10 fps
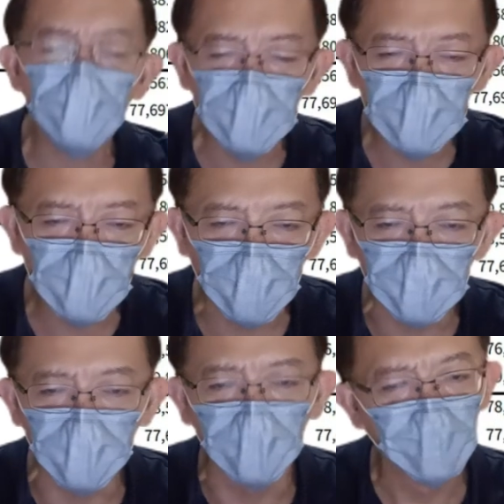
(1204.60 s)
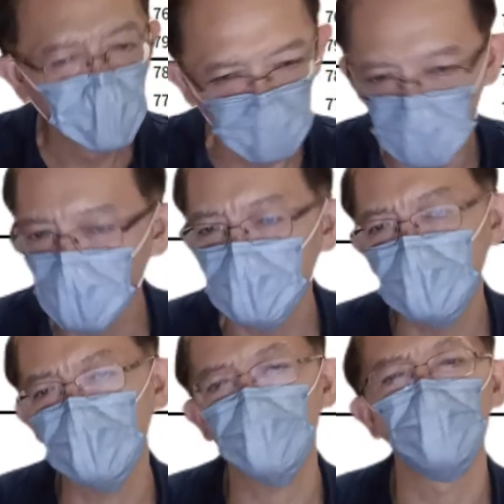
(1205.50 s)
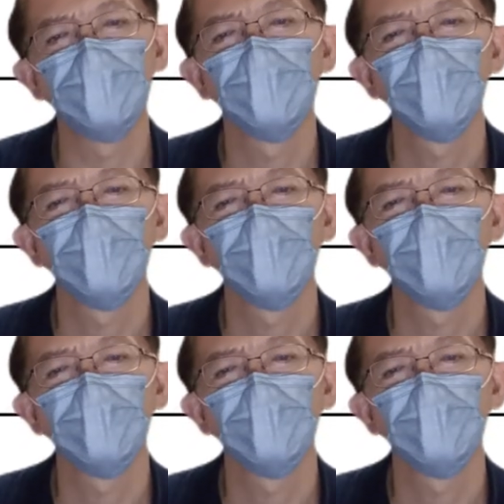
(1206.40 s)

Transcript: 之用的，你可不可以接受